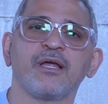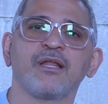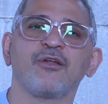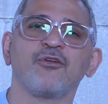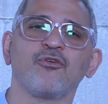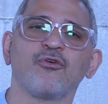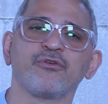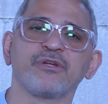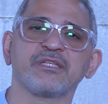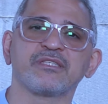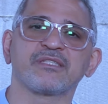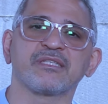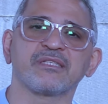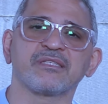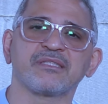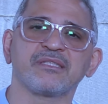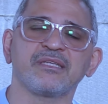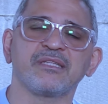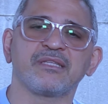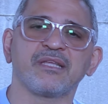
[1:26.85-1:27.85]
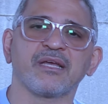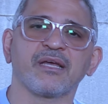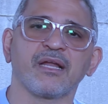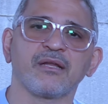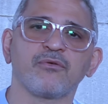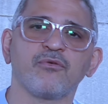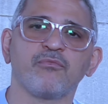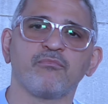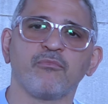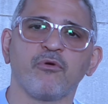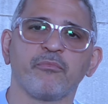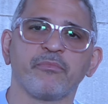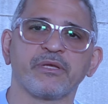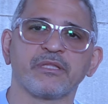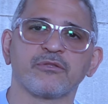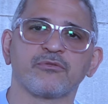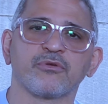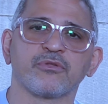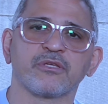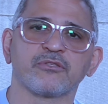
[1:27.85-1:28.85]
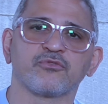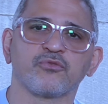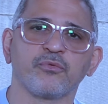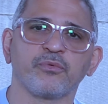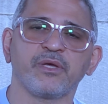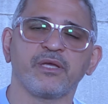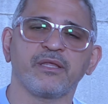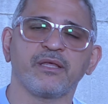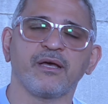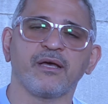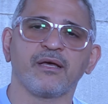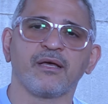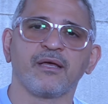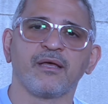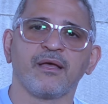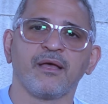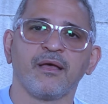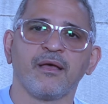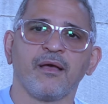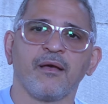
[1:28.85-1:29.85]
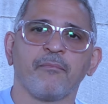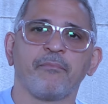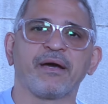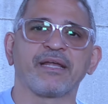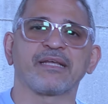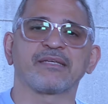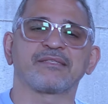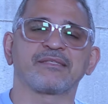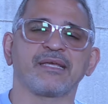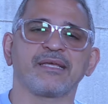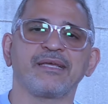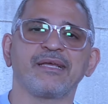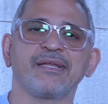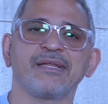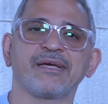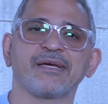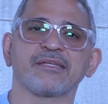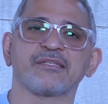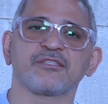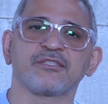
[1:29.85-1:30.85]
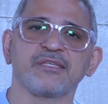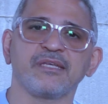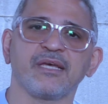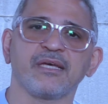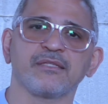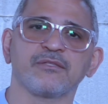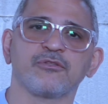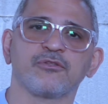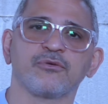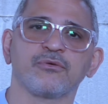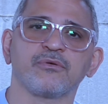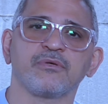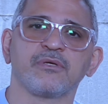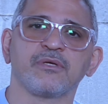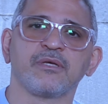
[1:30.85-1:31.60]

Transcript: lo necesite en algún momento de su vida para seguir creciendo.